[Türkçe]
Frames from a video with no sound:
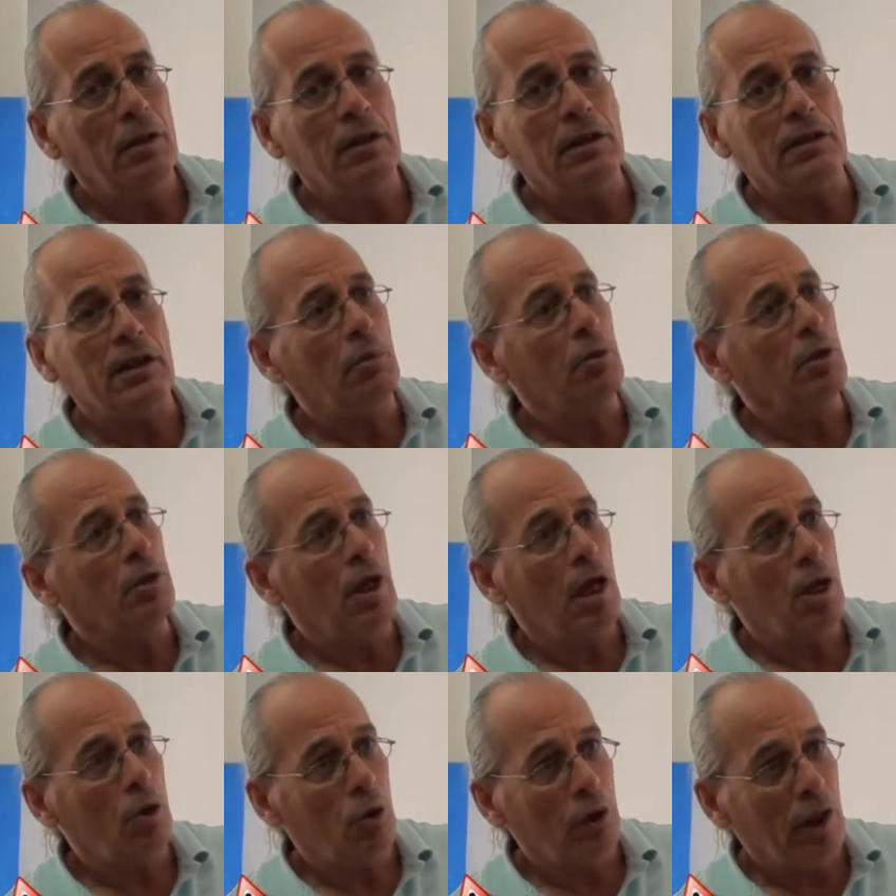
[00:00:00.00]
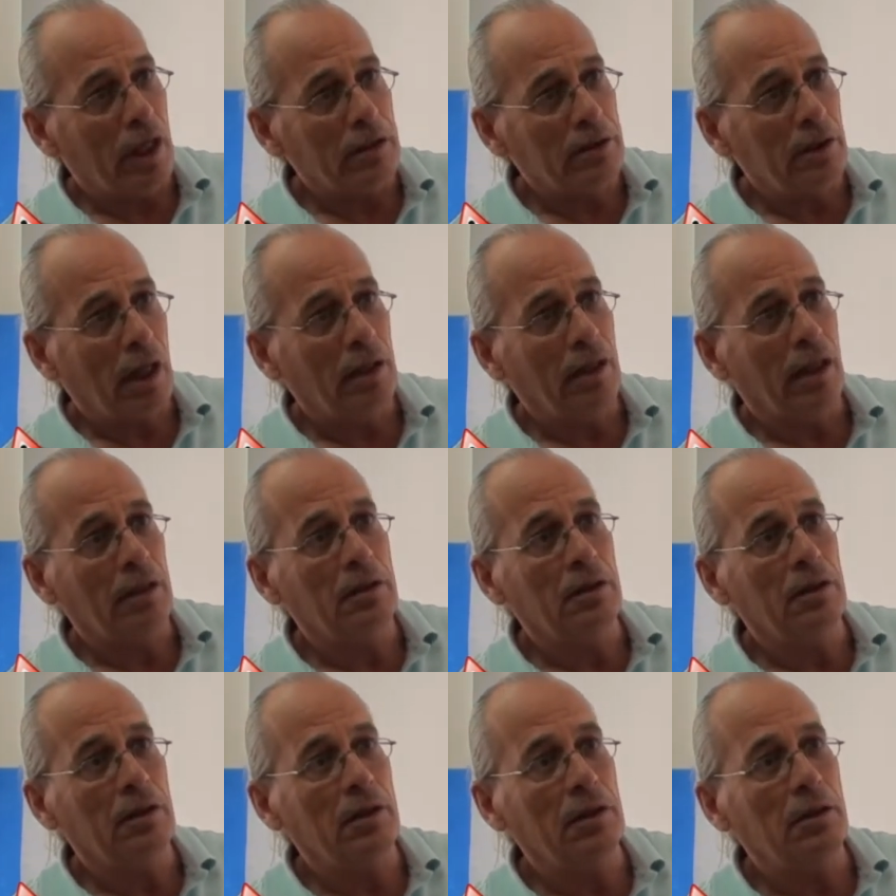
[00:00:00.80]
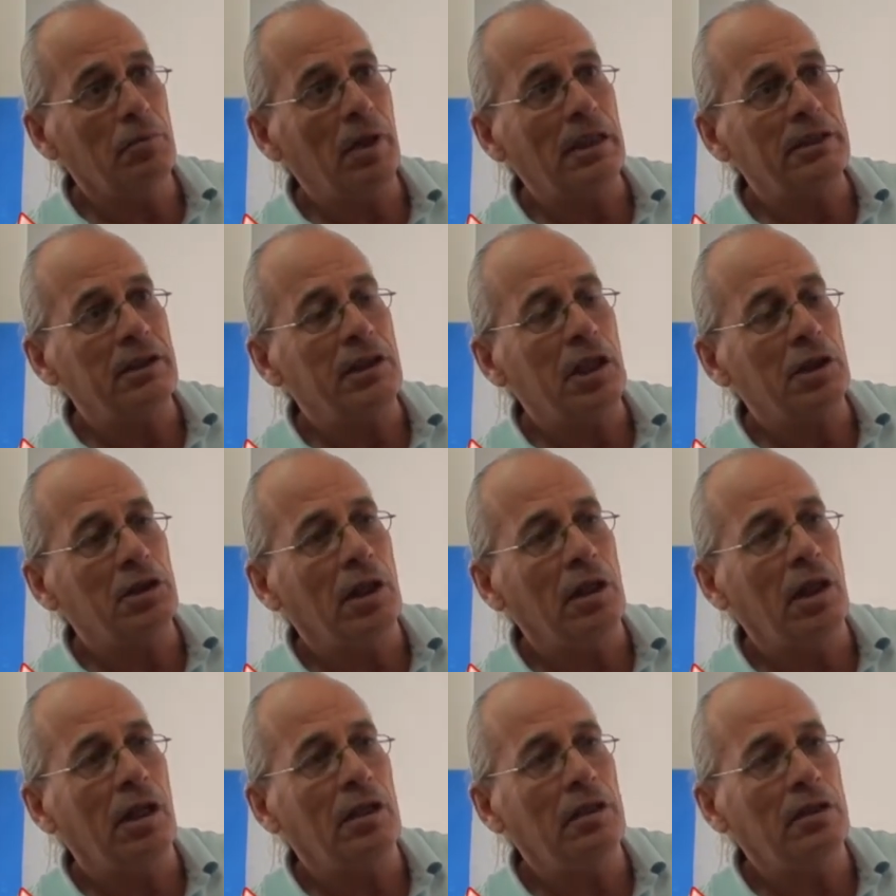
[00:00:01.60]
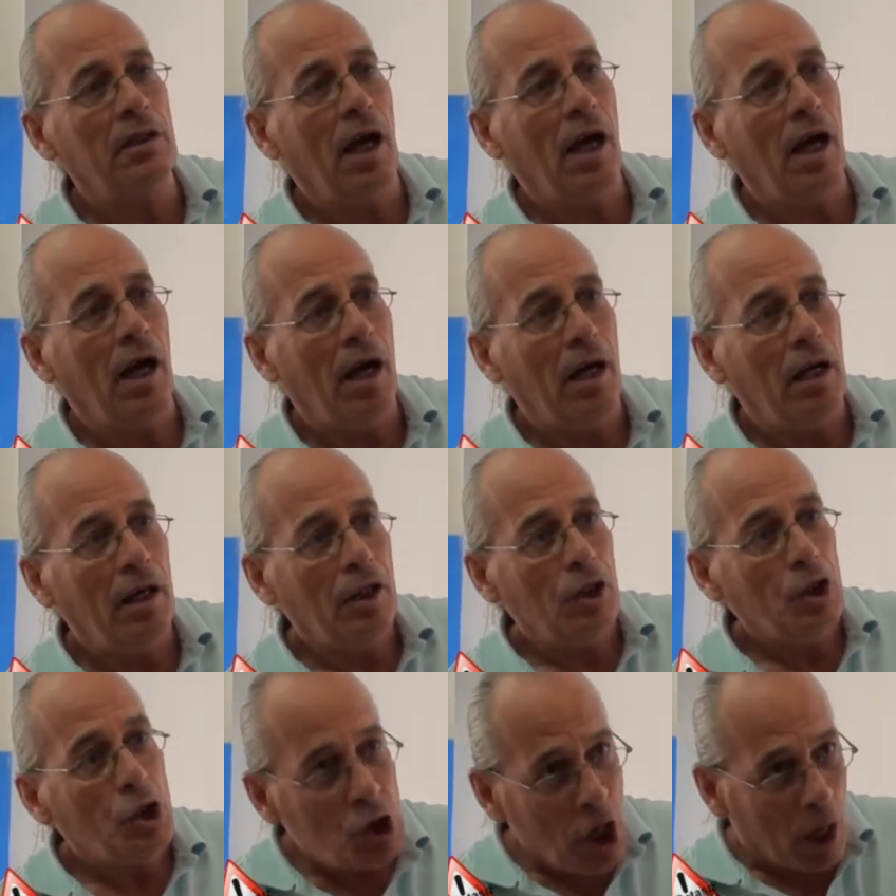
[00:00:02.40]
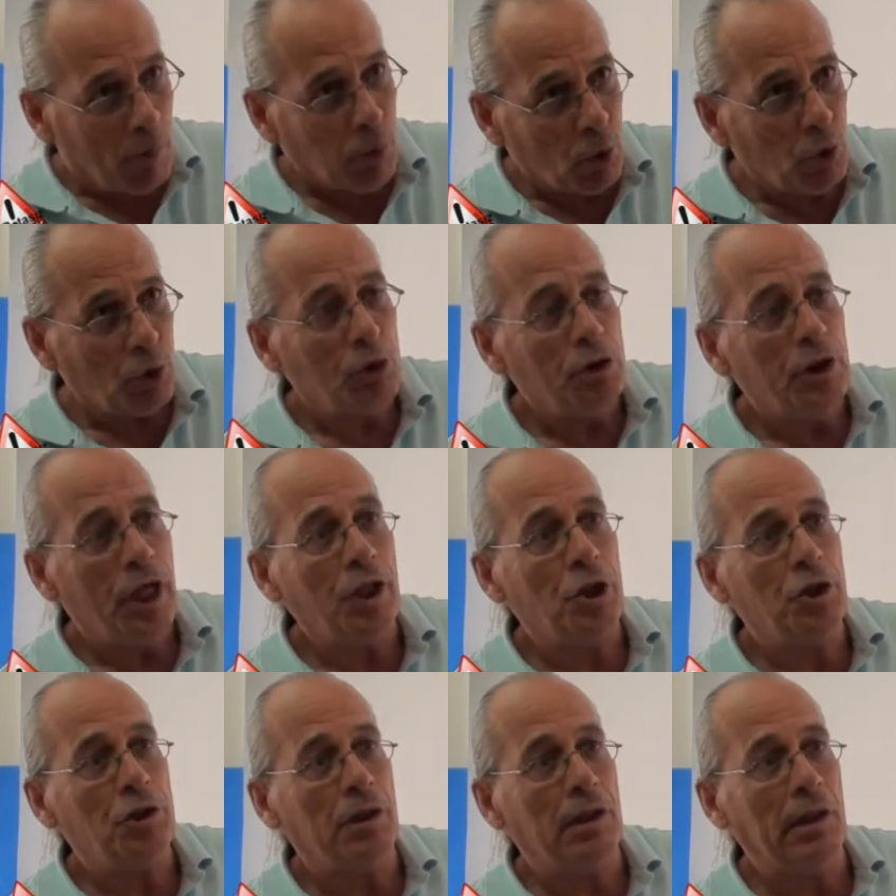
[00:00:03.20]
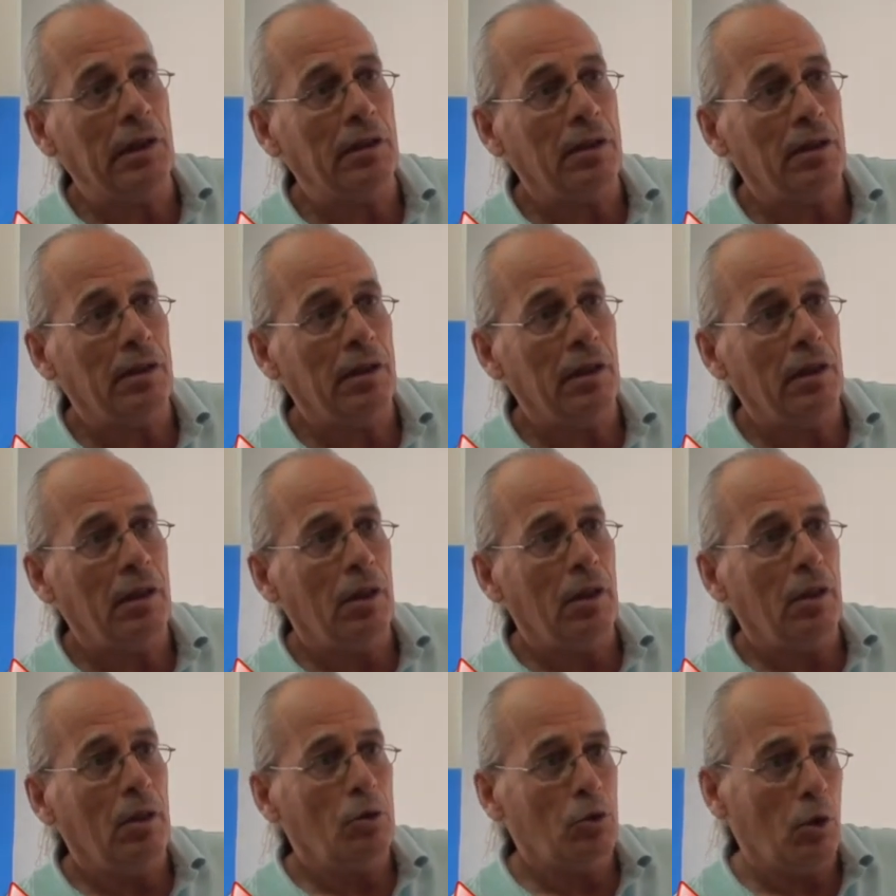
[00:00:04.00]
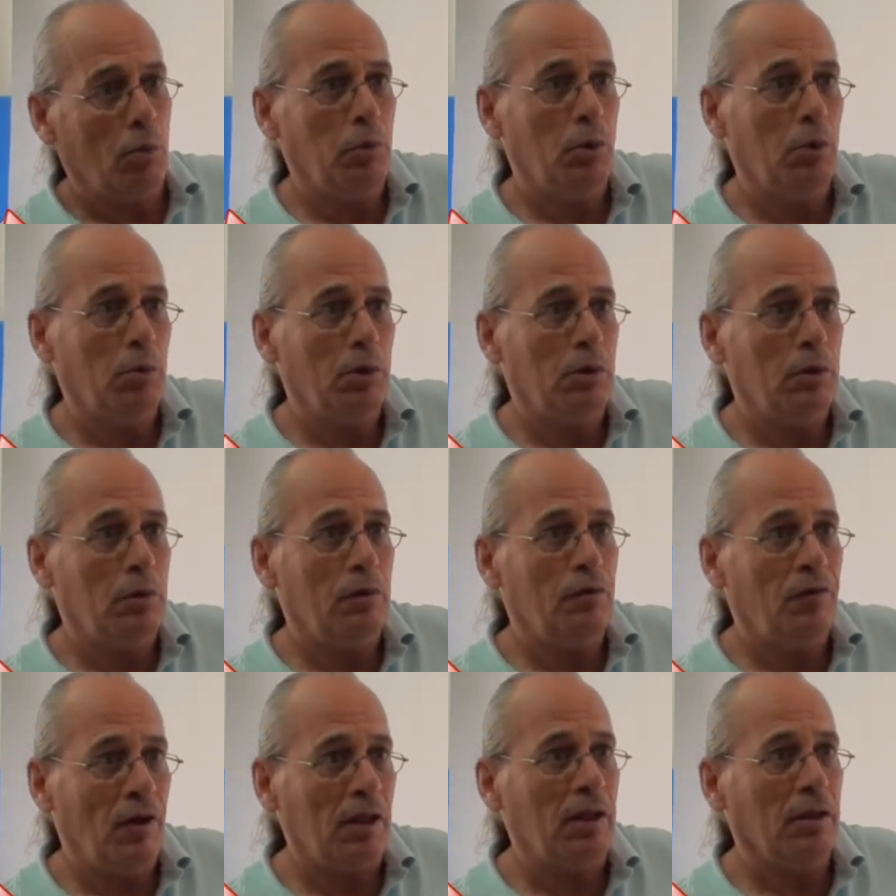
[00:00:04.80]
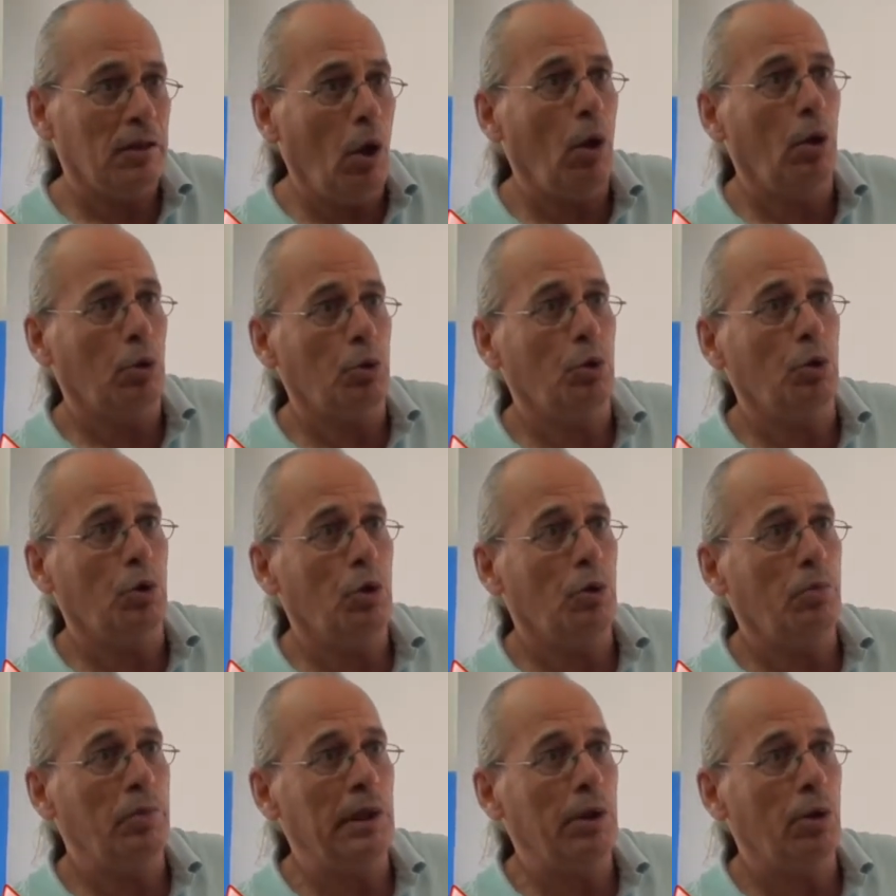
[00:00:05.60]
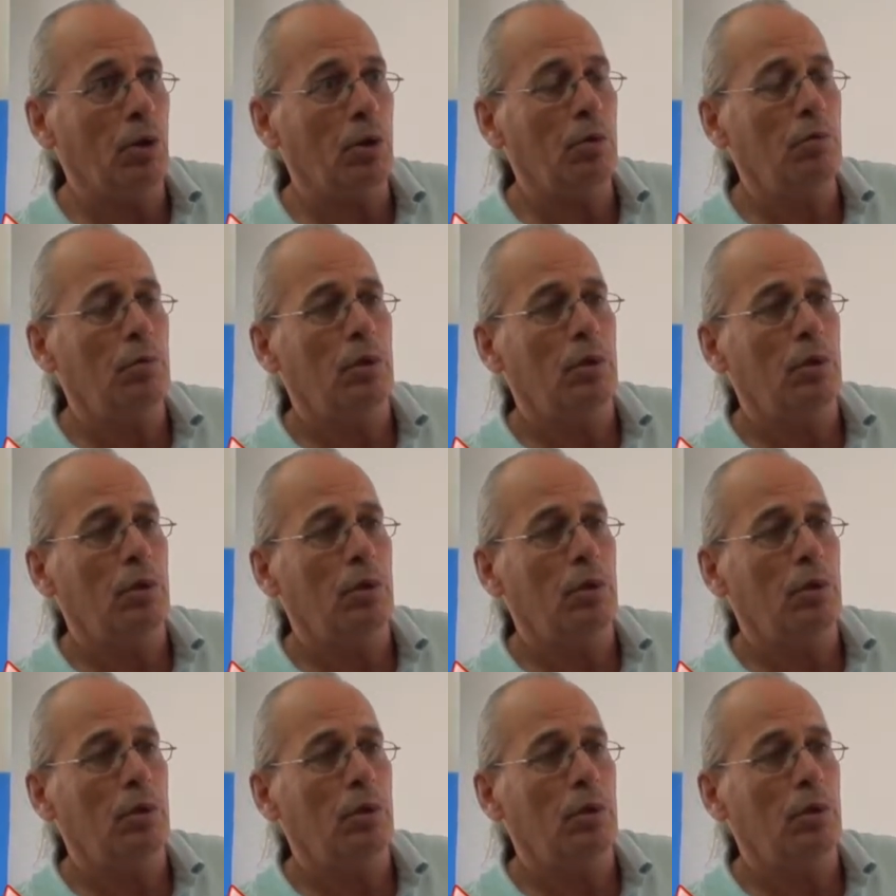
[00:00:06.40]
nisabın daha kolay sağlandığını, bazı yasaların daha çabuk değiştirildiğini, toplumun farkında olduğunu biliyorum.